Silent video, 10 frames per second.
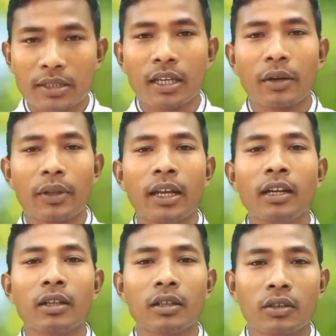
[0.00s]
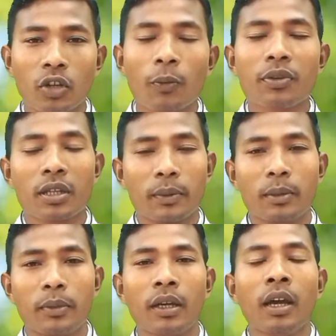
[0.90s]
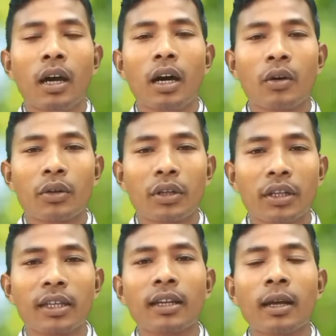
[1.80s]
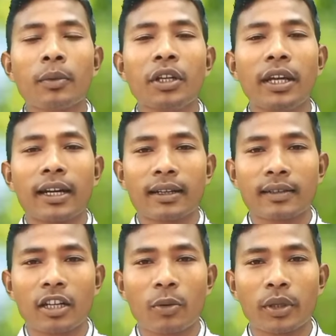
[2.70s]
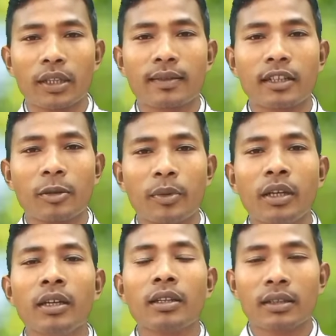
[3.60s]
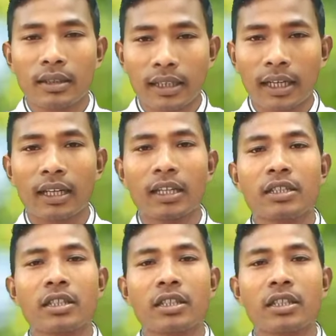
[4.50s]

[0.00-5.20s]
के मजे आवेला टॉप सेवन में और इकर हमने एड्रेस रावण के स्क्रीन में देखे के